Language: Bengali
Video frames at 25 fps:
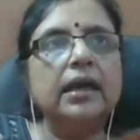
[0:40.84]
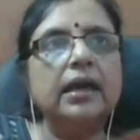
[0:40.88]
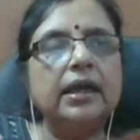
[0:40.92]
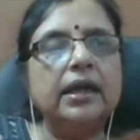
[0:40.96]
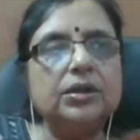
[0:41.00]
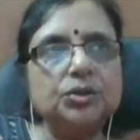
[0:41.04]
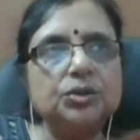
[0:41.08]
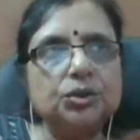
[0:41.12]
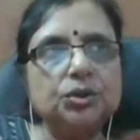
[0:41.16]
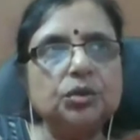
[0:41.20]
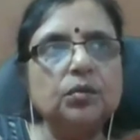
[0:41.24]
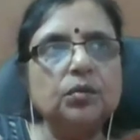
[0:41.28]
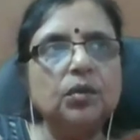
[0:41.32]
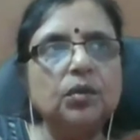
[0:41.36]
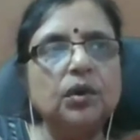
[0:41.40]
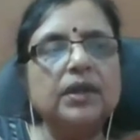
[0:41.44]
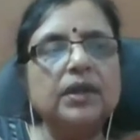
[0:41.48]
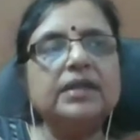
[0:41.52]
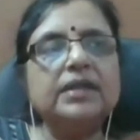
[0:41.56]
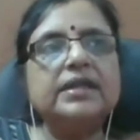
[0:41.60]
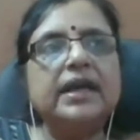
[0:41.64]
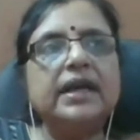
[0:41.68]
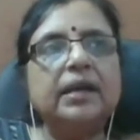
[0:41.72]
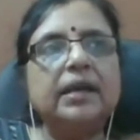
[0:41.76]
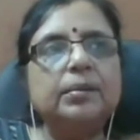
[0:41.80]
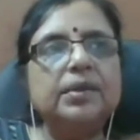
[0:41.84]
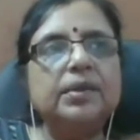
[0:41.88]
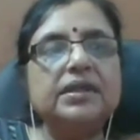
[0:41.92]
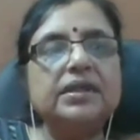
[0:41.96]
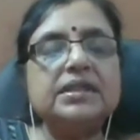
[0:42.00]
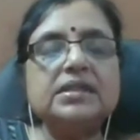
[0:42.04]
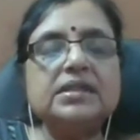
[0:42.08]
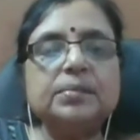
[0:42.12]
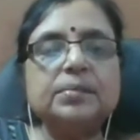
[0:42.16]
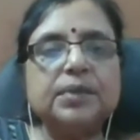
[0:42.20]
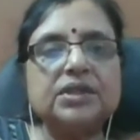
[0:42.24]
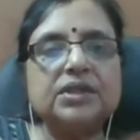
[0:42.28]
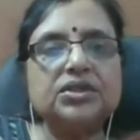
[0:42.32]
এই সময়
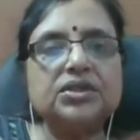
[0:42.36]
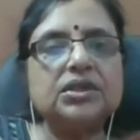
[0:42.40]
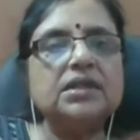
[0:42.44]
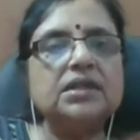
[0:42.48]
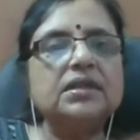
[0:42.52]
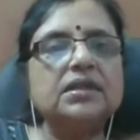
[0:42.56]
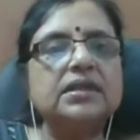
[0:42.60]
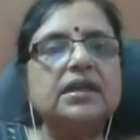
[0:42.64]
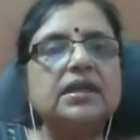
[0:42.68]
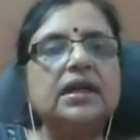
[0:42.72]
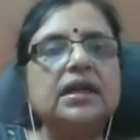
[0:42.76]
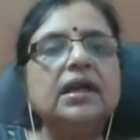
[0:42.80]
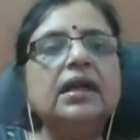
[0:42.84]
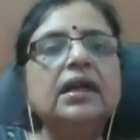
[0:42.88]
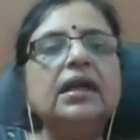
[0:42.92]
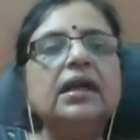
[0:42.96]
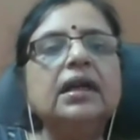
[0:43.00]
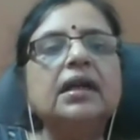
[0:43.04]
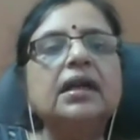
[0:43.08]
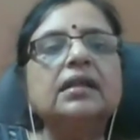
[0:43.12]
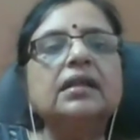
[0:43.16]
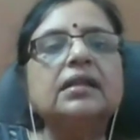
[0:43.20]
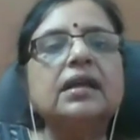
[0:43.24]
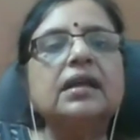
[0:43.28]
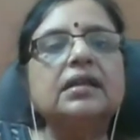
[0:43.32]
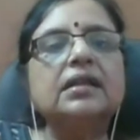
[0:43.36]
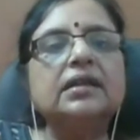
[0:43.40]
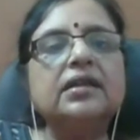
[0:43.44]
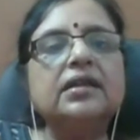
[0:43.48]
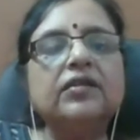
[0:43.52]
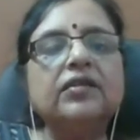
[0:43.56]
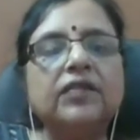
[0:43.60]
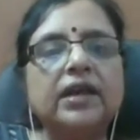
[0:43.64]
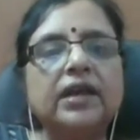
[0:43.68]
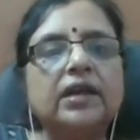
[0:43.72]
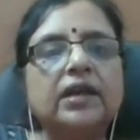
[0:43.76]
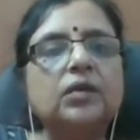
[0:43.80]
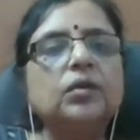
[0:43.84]
ডায়াবেটিস পেশেন্টরা তাদের
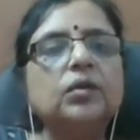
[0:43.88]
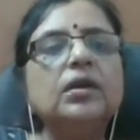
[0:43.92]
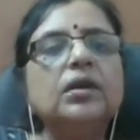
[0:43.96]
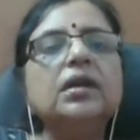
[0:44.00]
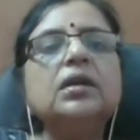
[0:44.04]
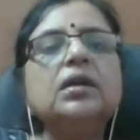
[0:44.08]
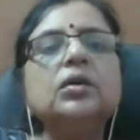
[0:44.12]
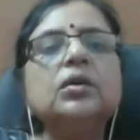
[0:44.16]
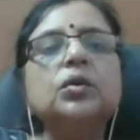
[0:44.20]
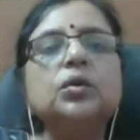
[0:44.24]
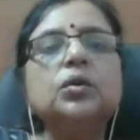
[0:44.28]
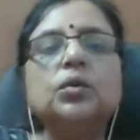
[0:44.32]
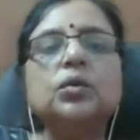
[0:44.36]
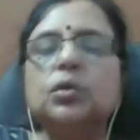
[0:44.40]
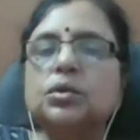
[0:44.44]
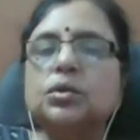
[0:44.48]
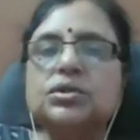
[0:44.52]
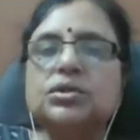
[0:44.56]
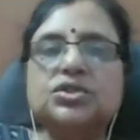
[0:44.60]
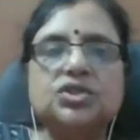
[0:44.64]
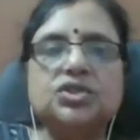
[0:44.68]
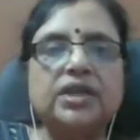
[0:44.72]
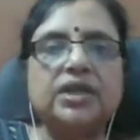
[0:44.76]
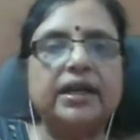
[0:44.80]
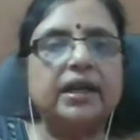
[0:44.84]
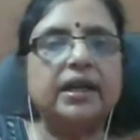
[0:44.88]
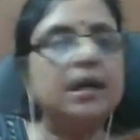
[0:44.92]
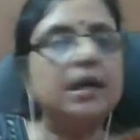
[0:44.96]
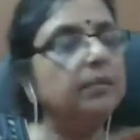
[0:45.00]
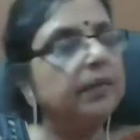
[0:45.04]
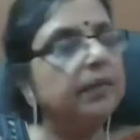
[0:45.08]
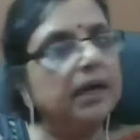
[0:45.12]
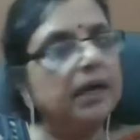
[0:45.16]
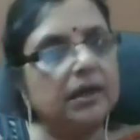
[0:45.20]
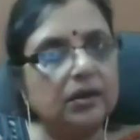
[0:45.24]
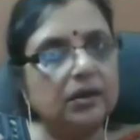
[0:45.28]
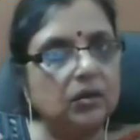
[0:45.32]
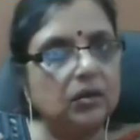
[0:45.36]
রেগুলার গ্লুকোজ চেক আপ
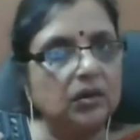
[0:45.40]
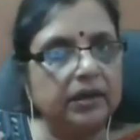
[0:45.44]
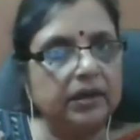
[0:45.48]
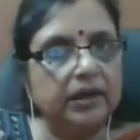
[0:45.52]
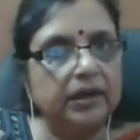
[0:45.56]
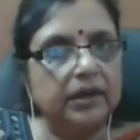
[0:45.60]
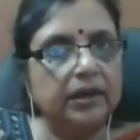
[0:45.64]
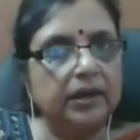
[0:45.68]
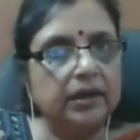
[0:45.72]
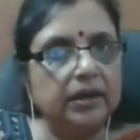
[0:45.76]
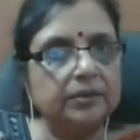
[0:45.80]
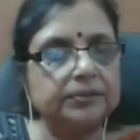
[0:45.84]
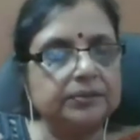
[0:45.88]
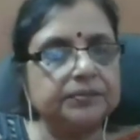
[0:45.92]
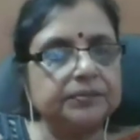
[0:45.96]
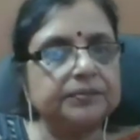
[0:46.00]
আর করেন না